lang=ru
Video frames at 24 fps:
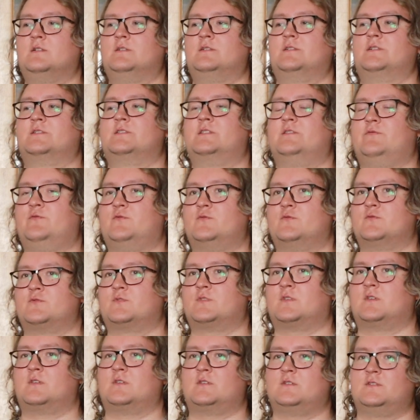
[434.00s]
где
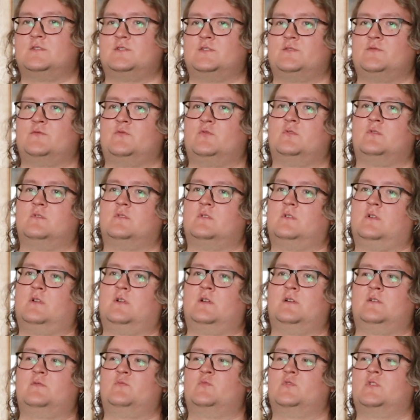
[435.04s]
фотки, а чего.
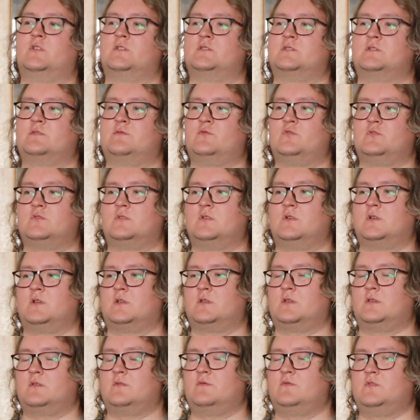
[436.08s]
А у меня этих фоток
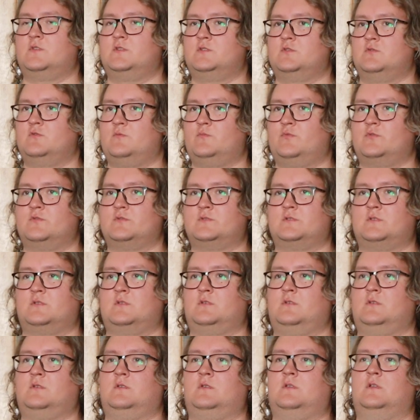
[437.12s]
и видео
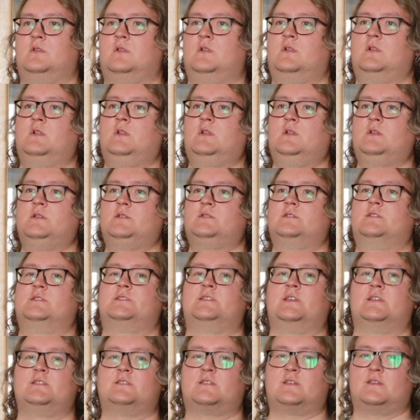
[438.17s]
просто
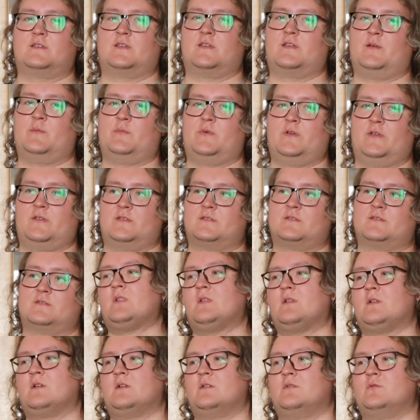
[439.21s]
десятки гигабайт.
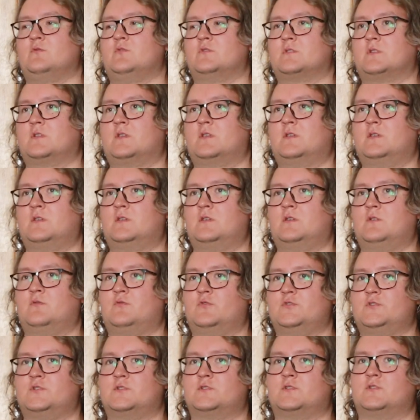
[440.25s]
Вот, и
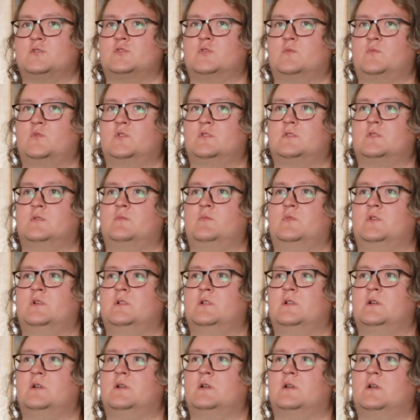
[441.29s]
хочется, чтобы это
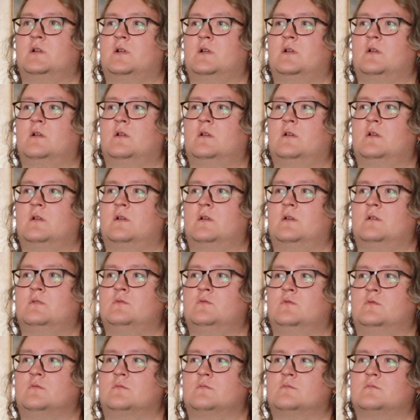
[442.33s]
было, а,
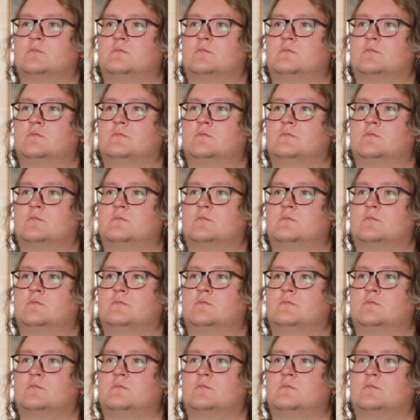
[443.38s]
ну,